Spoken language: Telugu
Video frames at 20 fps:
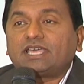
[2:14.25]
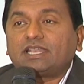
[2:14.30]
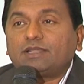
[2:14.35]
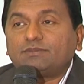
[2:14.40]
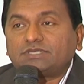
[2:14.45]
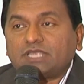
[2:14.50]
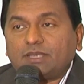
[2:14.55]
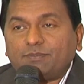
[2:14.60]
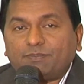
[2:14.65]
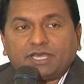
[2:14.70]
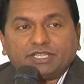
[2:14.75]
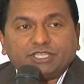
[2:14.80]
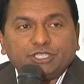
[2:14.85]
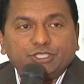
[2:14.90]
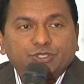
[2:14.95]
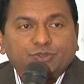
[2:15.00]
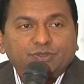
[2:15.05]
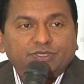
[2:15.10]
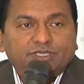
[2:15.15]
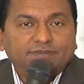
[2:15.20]
స్థానం
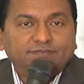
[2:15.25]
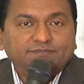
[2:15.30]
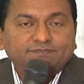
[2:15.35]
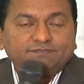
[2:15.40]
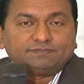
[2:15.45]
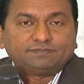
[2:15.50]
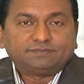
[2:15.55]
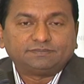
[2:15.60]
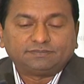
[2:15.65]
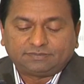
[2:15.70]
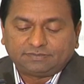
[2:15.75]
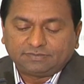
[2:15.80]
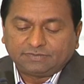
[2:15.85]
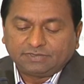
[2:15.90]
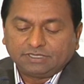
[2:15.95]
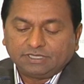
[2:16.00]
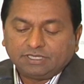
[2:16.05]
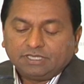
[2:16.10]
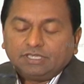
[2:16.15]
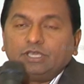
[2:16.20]
సంపాదించుకుంది
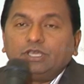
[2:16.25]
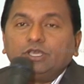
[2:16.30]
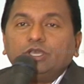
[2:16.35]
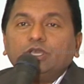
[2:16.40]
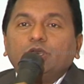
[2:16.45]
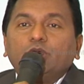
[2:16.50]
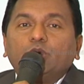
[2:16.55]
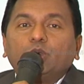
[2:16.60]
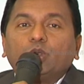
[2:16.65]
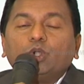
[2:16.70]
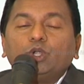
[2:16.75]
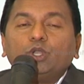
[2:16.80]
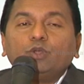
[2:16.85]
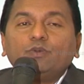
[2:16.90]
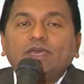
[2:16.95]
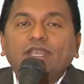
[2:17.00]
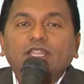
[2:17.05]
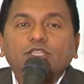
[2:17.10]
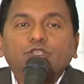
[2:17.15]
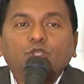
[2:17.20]
రెండు
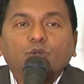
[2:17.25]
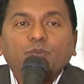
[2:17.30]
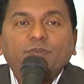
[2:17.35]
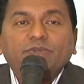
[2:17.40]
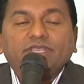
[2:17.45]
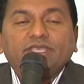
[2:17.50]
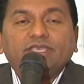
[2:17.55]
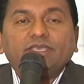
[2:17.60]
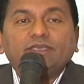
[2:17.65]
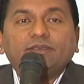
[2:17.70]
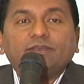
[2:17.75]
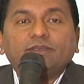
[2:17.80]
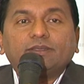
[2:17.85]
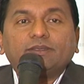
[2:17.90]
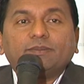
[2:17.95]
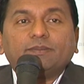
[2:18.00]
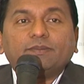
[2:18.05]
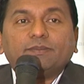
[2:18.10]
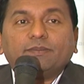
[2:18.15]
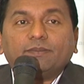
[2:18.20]
వేల తొమ్మిది
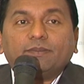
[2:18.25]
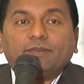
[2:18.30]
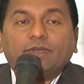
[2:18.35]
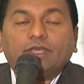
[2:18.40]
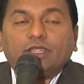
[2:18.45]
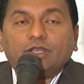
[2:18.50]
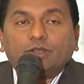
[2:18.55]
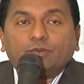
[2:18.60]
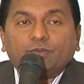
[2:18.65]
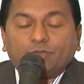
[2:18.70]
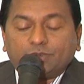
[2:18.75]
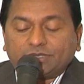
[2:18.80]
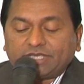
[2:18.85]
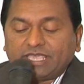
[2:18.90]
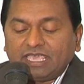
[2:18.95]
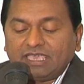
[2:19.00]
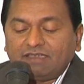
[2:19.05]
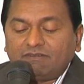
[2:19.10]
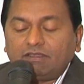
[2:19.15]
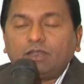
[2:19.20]

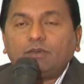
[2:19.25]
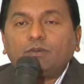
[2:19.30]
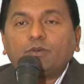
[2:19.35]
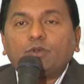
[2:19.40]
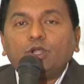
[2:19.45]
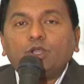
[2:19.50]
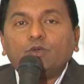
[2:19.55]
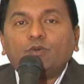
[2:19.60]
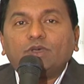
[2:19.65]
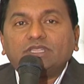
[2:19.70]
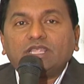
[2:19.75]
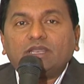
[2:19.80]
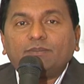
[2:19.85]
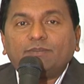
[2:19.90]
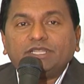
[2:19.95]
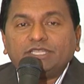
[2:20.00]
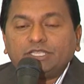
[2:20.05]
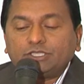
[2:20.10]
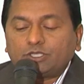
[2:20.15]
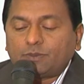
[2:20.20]
కేవలం రెండు వందల
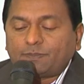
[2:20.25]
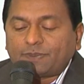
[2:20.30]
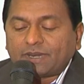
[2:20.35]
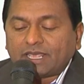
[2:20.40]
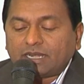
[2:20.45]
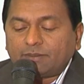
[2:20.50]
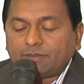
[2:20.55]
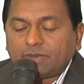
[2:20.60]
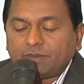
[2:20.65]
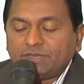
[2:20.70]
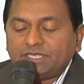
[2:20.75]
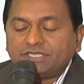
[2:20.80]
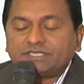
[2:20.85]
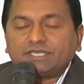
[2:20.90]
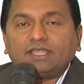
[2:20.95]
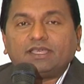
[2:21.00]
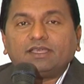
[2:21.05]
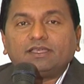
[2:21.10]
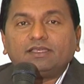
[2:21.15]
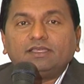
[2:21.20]
మందితో
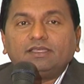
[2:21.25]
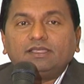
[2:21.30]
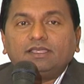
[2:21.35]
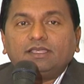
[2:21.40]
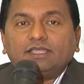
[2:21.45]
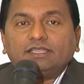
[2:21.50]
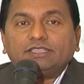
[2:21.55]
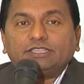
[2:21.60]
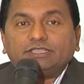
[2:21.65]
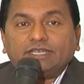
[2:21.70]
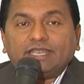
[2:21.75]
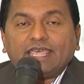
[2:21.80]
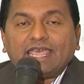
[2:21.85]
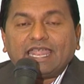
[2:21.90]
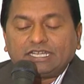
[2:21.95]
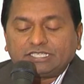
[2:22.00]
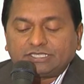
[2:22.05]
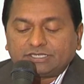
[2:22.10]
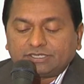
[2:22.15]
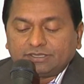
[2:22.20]
ప్రారంభించిన
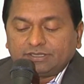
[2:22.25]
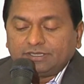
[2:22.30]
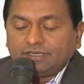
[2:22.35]
నాట్స్